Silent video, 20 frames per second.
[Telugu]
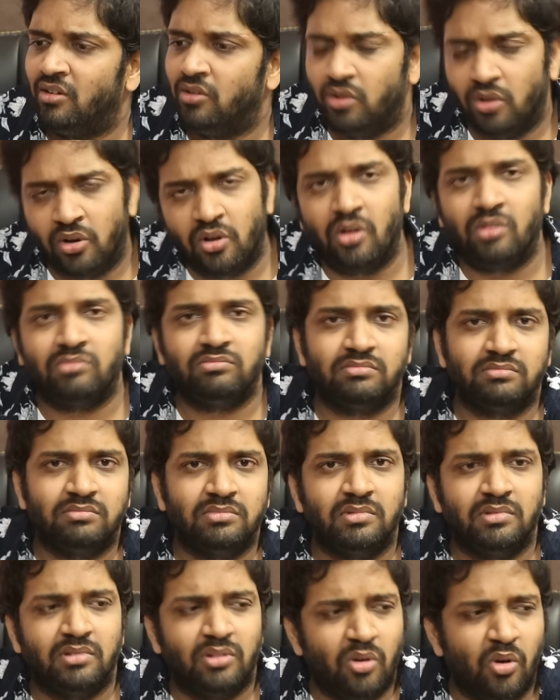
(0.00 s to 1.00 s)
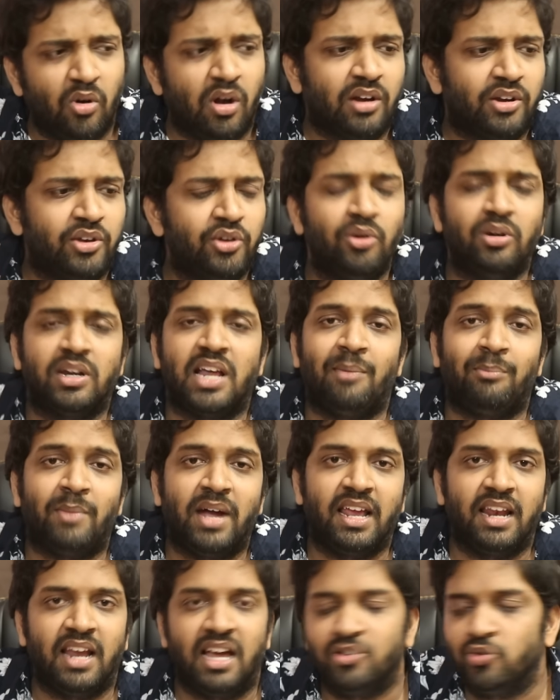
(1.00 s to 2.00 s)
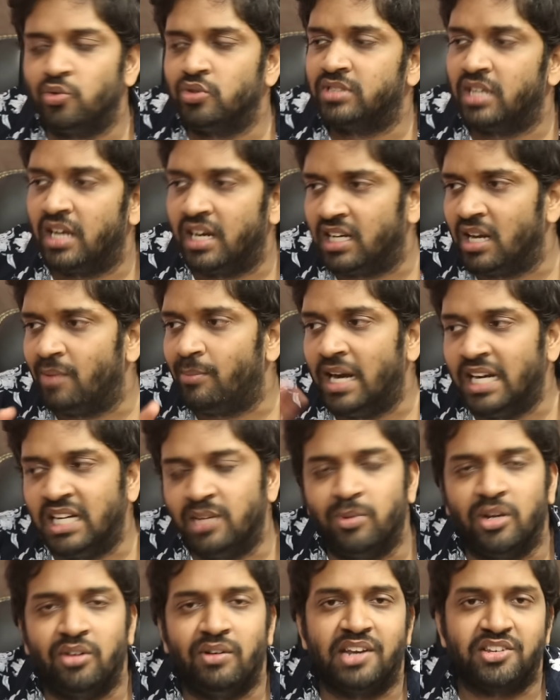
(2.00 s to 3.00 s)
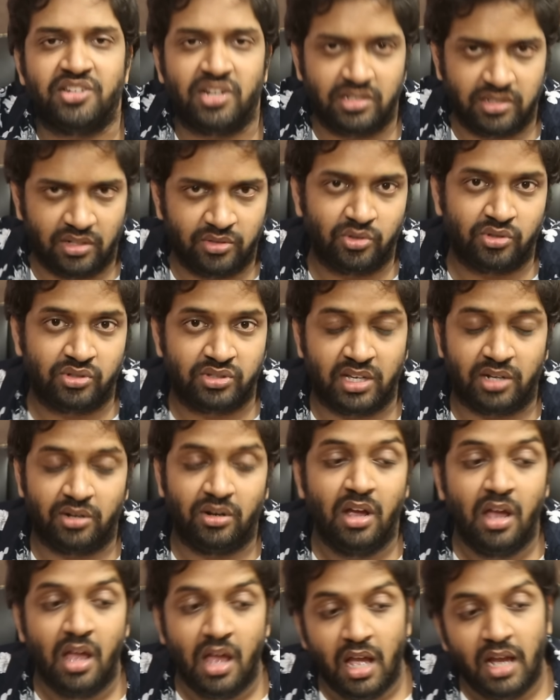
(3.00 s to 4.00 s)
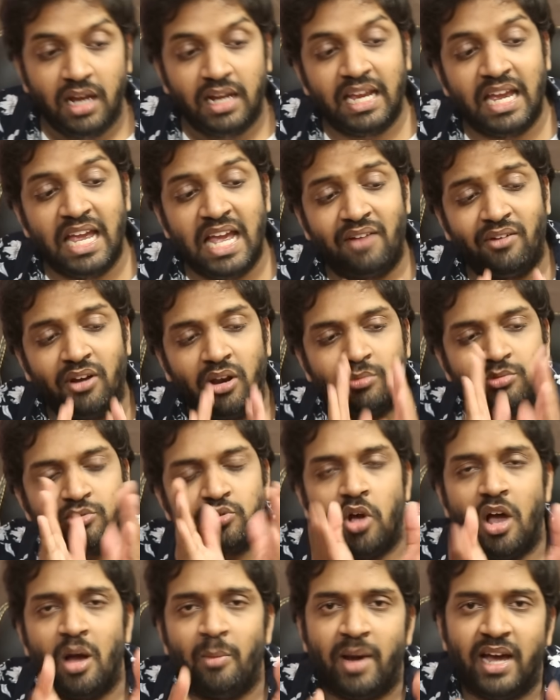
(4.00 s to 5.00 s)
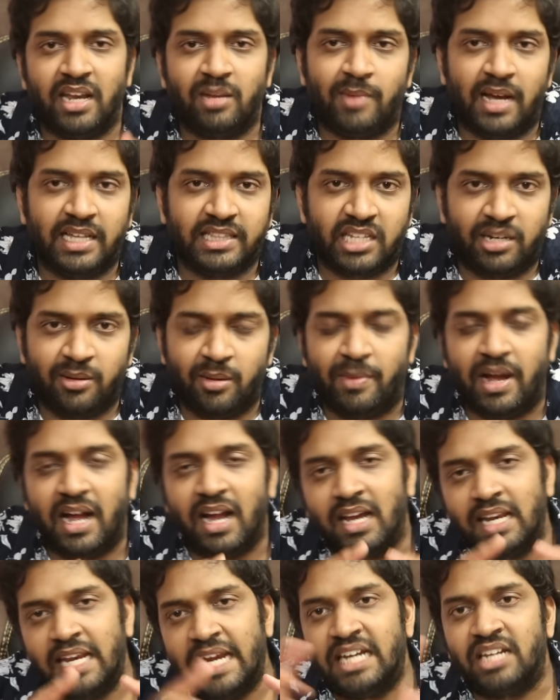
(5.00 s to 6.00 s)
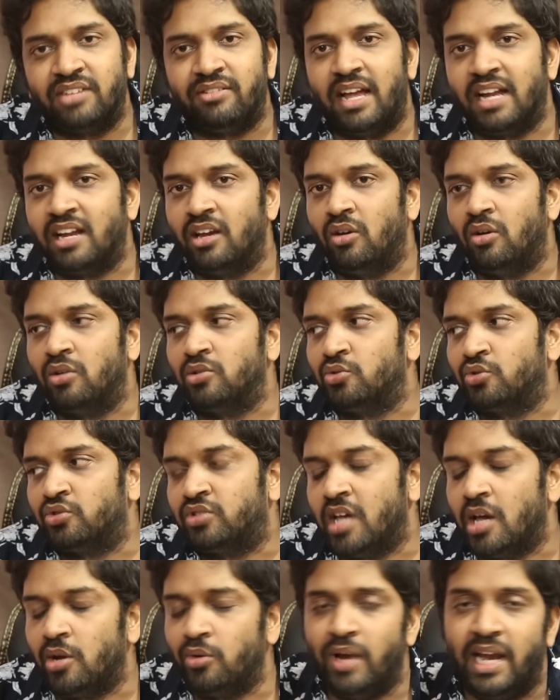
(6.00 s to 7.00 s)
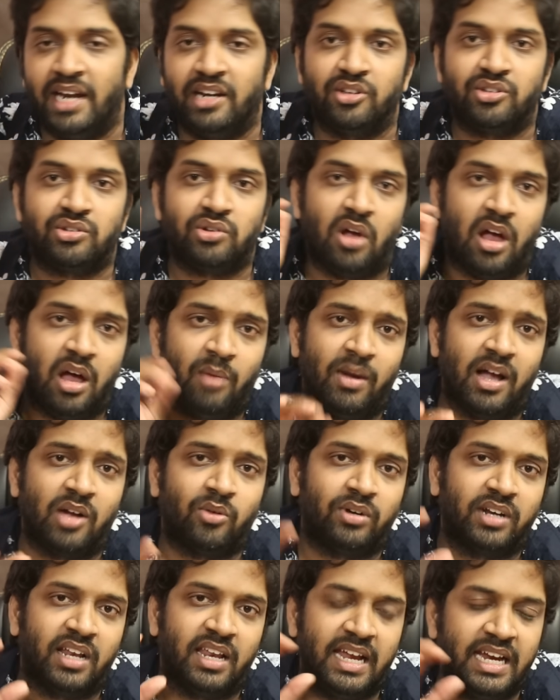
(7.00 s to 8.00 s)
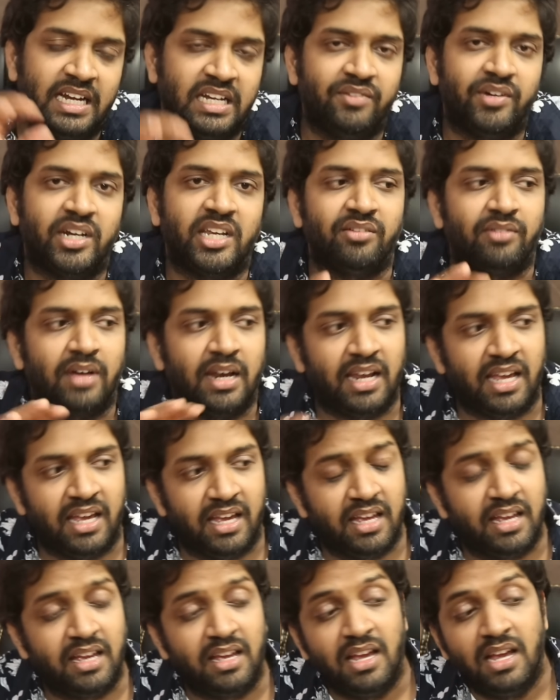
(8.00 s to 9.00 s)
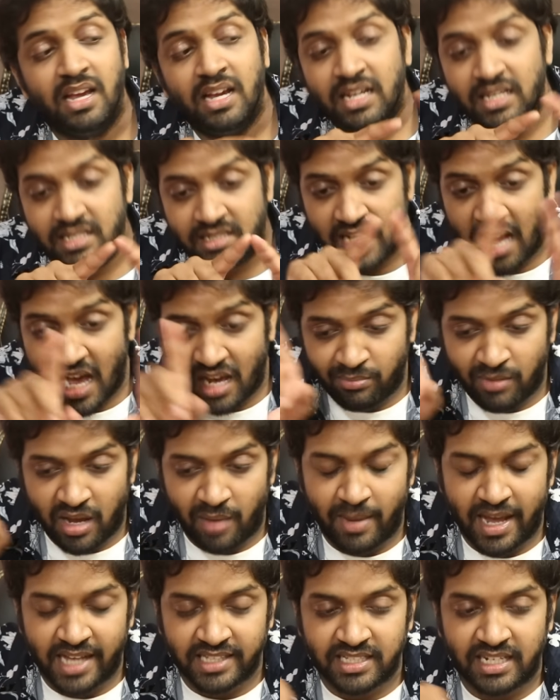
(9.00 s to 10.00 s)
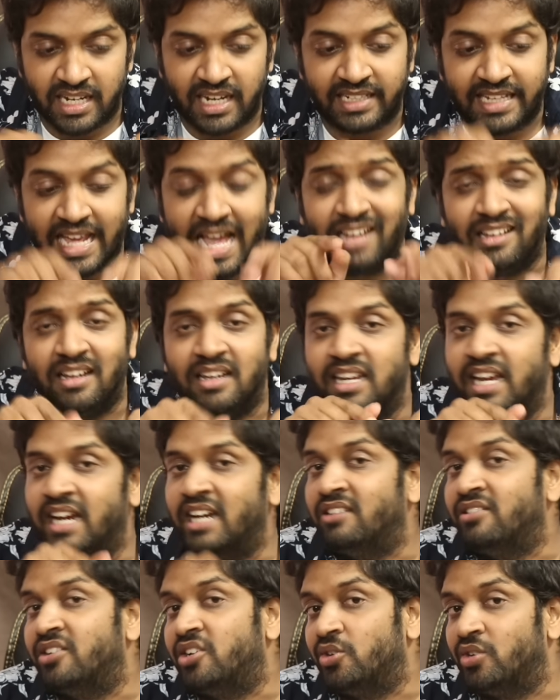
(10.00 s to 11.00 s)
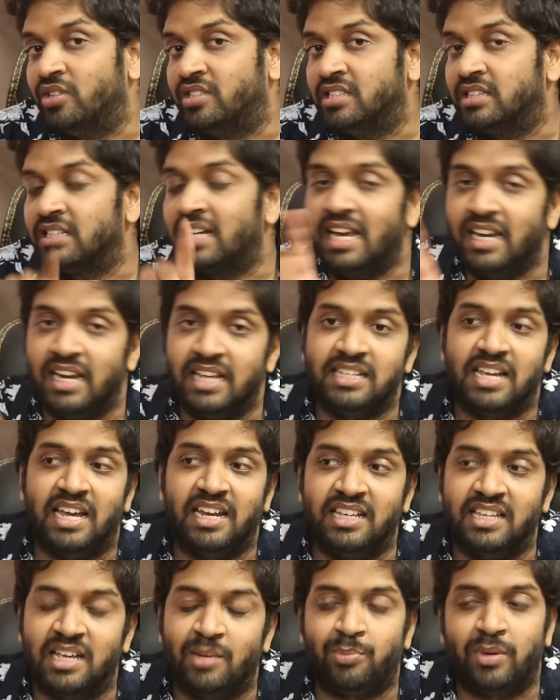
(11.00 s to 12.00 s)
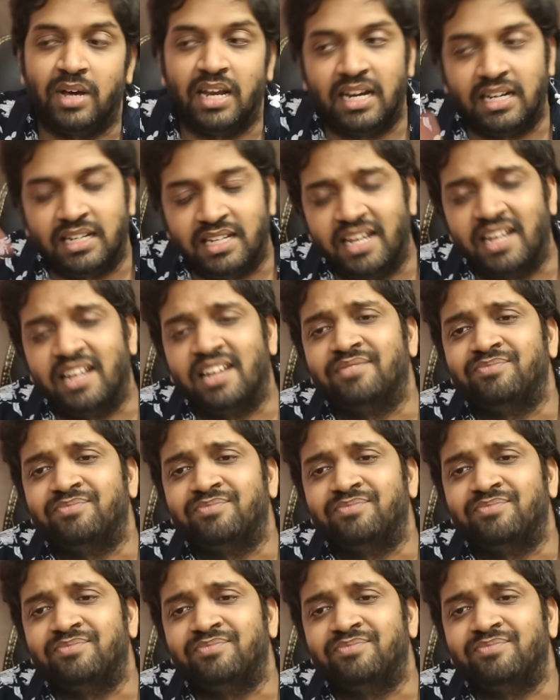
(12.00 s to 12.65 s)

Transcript: యూనో ఒక క్యూట్ అమ్మాయిలా చూస్తారు ఇట్లా మల్టిపుల్ వెర్షన్స్లో చూస్తారు కేవలం శోభాని మాత్రమే బాగా నెగిటివ్ యాంగిల్లో చూశారు అండ్ శోభాకు ఉన్న నెగిటివిటీ వల్లే ఈ స్టార్మా బ్యాచ్ అనే ట్యాగ్కి నెగిటివిటీ వచ్చింది కానీ నిజానికి చెప్పాలంటే